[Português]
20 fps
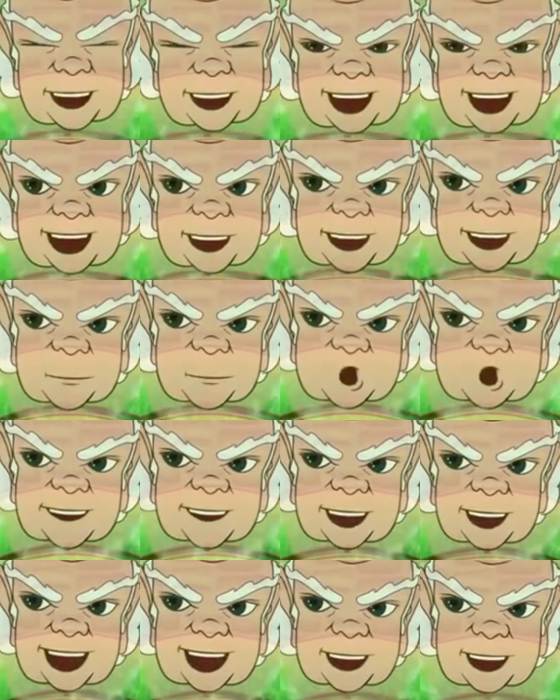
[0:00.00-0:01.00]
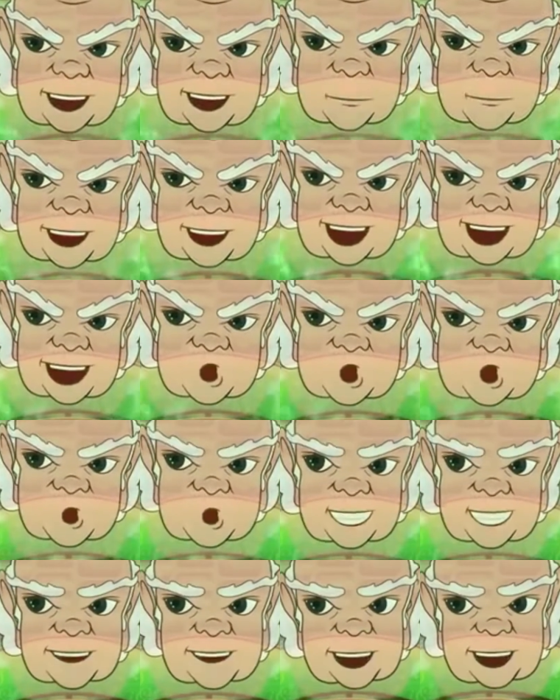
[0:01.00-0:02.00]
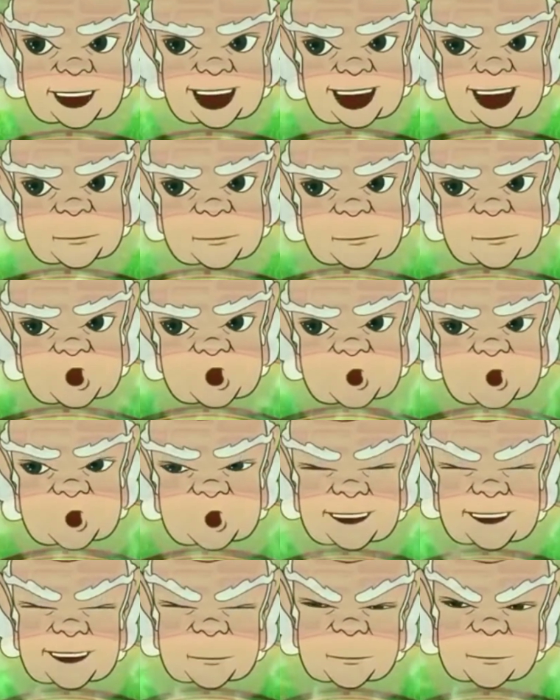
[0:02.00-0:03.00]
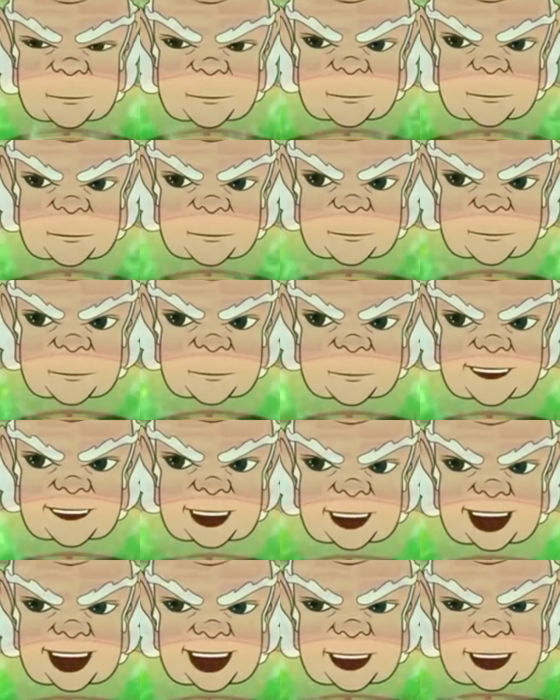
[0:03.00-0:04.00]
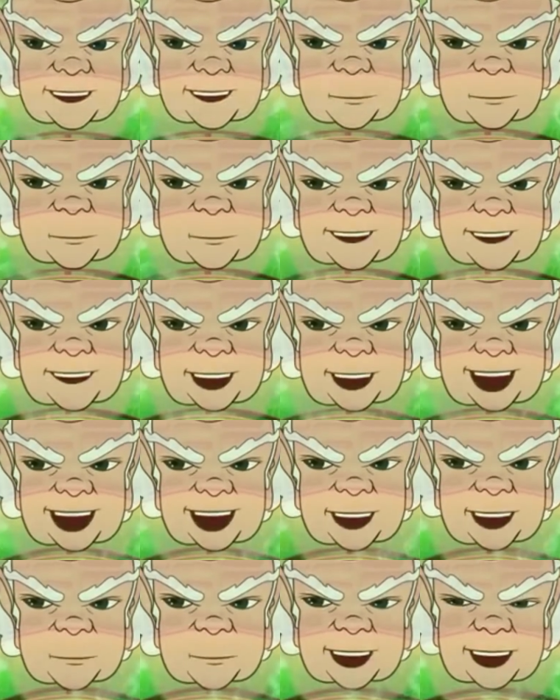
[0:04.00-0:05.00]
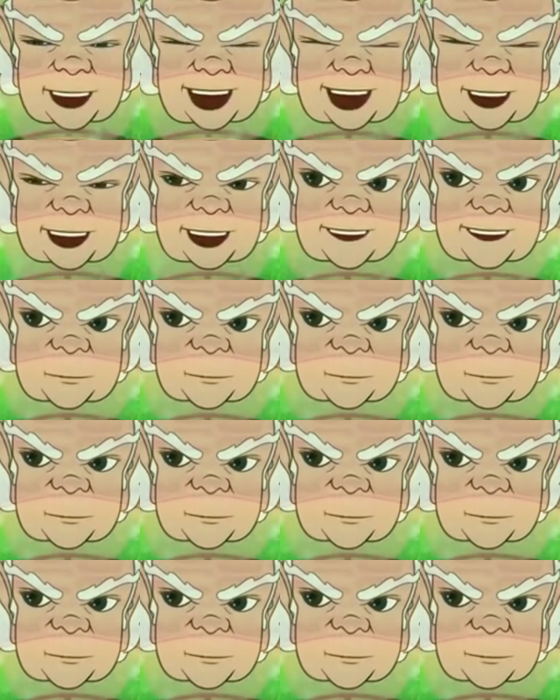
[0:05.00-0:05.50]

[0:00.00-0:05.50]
Eu sou o poderoso mágico de Oz. E quem é você?